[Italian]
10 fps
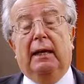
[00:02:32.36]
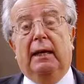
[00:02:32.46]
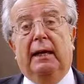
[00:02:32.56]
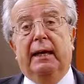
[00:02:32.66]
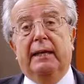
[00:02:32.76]

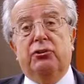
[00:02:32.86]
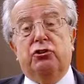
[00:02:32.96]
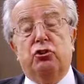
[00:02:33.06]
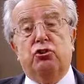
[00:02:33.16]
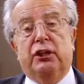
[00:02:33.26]
le
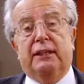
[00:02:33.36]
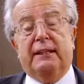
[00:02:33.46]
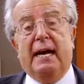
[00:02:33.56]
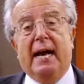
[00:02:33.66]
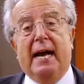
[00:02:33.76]

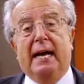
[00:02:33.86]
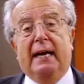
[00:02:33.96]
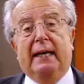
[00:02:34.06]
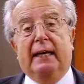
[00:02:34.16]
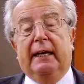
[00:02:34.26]

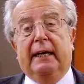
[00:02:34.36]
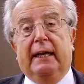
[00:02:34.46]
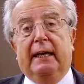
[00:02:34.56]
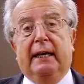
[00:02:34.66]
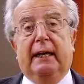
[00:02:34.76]
società eh,
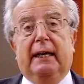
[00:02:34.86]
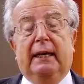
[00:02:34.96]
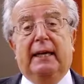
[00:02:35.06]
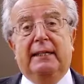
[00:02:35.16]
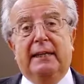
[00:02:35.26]
e, e, e
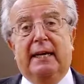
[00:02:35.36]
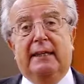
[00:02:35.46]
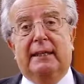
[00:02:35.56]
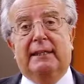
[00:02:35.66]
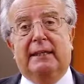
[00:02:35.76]
le
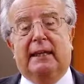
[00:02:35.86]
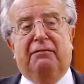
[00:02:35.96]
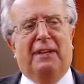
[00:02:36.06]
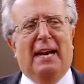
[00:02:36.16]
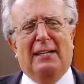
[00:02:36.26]
aziende si
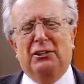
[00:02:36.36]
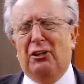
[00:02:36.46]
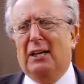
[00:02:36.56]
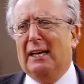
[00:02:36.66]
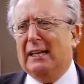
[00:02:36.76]

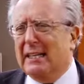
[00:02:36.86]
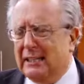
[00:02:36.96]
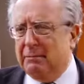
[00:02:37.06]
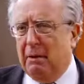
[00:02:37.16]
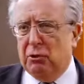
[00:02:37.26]
rifinanziano in
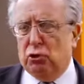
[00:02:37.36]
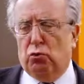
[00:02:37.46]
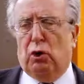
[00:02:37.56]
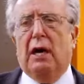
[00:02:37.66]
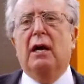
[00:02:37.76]
larghissima
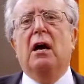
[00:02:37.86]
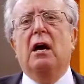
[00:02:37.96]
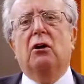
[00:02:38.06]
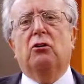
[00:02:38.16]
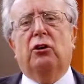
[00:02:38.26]
misura
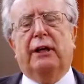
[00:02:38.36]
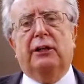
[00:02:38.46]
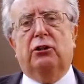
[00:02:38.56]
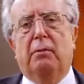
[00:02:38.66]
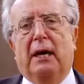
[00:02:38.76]
col
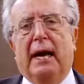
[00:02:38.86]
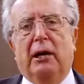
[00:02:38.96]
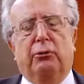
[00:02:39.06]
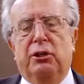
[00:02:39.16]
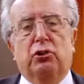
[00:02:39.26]
credito
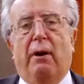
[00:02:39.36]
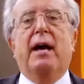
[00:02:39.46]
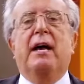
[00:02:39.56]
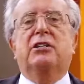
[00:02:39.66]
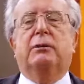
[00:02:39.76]
bancario. Quindi insomma
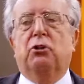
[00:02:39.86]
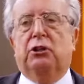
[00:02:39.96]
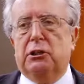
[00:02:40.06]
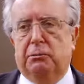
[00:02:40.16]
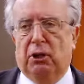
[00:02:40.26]
c'è
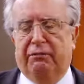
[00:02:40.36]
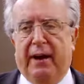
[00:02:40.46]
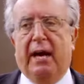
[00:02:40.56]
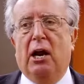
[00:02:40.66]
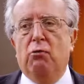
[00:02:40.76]
moltissimo da
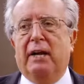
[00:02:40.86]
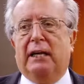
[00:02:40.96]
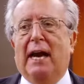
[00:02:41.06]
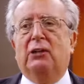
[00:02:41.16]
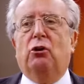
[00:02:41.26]
fare. È un
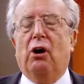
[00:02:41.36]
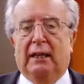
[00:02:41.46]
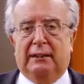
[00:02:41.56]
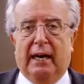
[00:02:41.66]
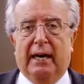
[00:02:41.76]
mercato
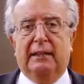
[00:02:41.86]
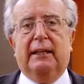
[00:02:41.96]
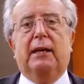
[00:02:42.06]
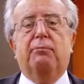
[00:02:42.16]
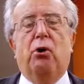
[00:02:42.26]

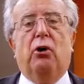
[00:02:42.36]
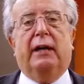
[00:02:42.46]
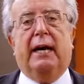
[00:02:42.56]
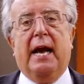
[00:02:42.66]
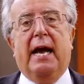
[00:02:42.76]
attraente che può
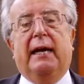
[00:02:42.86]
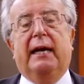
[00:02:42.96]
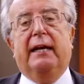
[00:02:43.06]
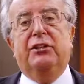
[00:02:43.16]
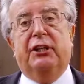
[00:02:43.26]

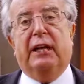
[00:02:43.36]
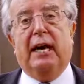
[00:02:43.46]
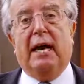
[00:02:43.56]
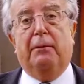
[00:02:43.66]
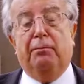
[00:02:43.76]
creare e
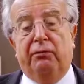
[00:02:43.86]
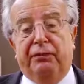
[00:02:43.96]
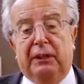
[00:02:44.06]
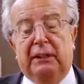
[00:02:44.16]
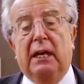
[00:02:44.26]
generare
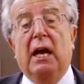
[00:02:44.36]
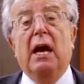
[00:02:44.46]
profitti.